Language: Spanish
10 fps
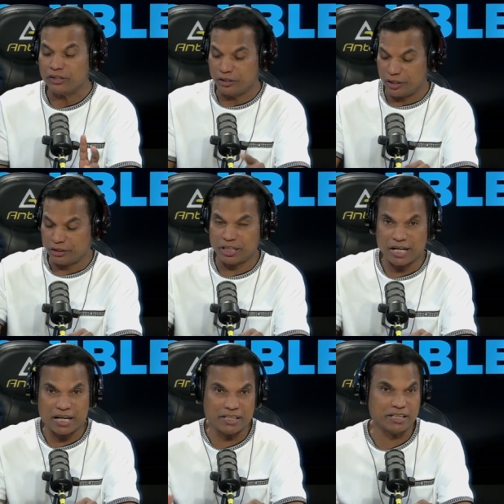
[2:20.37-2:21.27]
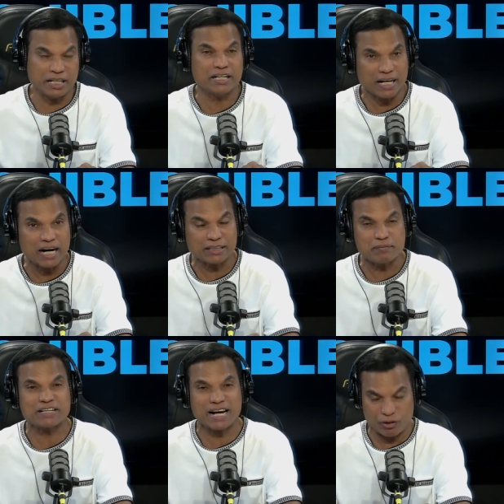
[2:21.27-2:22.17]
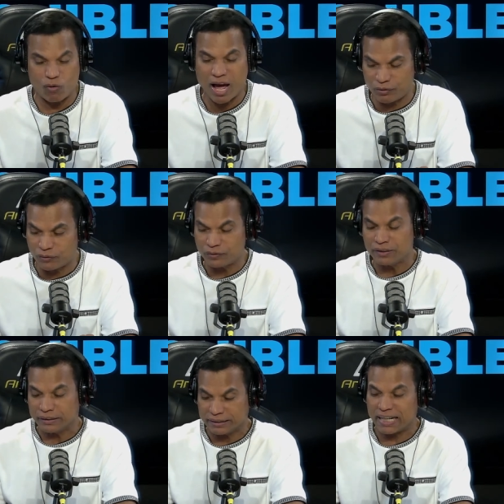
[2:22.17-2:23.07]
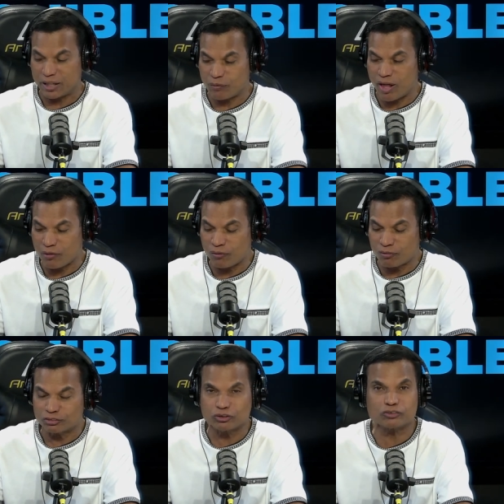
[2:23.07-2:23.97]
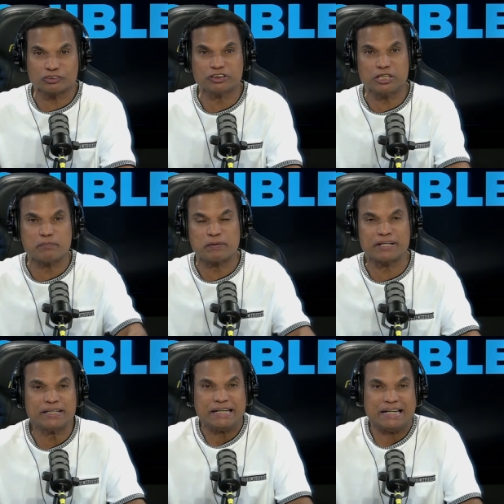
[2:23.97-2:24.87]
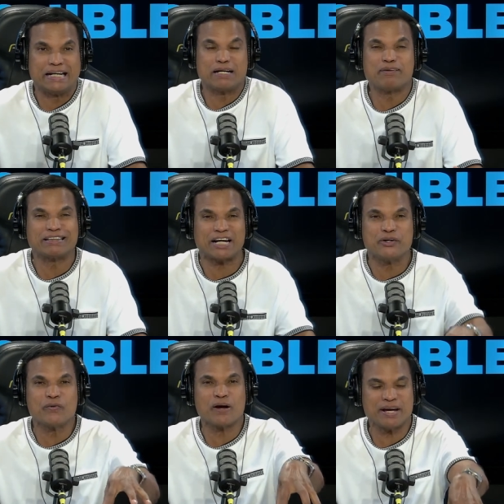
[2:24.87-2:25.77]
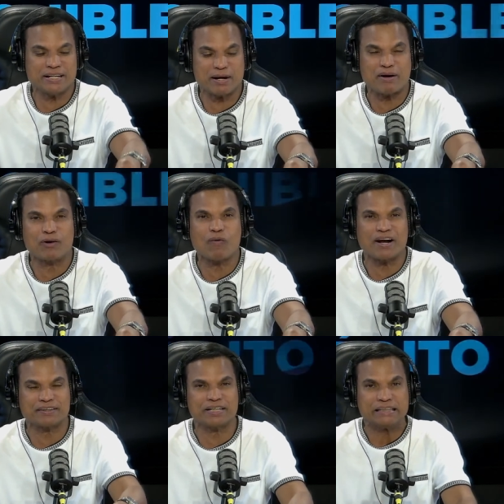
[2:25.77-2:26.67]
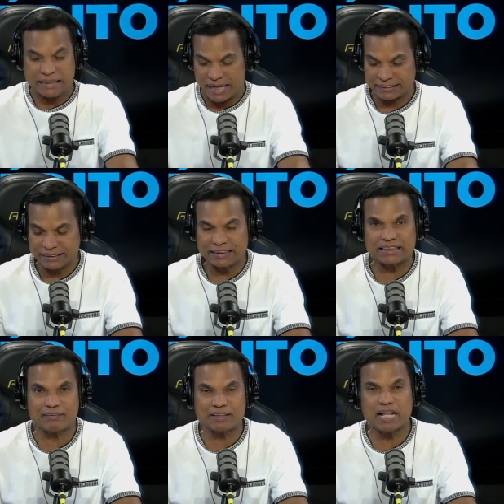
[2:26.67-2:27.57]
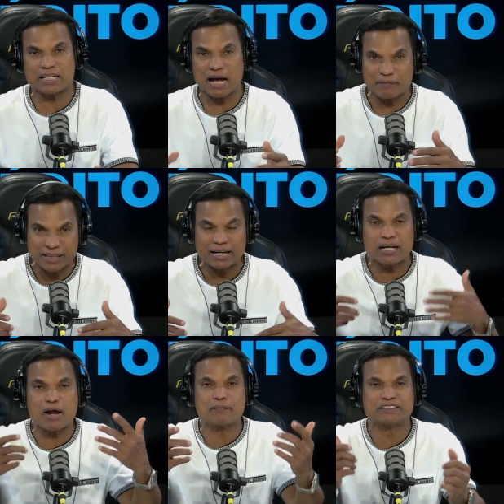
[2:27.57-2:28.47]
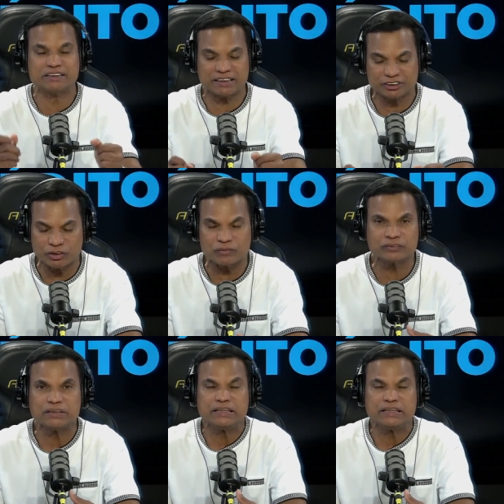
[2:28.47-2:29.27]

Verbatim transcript: este Eddie, general también graduado, graduado con nosotros siempre en el batallón ahí en la vanguardia. Así que de verdad, déjame darle la presentación